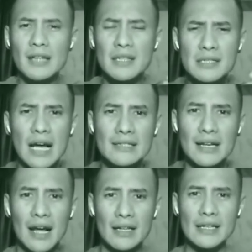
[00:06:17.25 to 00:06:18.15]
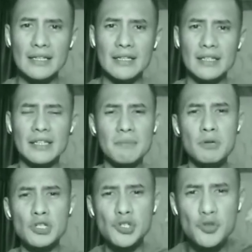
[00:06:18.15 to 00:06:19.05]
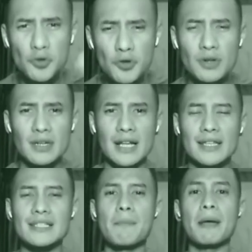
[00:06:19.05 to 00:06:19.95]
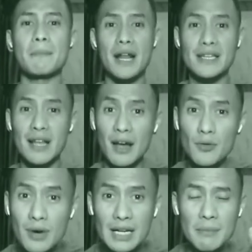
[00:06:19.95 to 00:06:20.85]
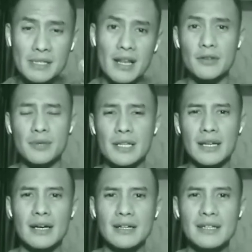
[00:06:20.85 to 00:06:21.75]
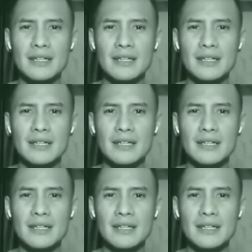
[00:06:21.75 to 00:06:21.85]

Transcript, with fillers: atas keadaan hari ini dan tidak bersyukur atas apa yang pernah dia lakukan di masa lalu kita,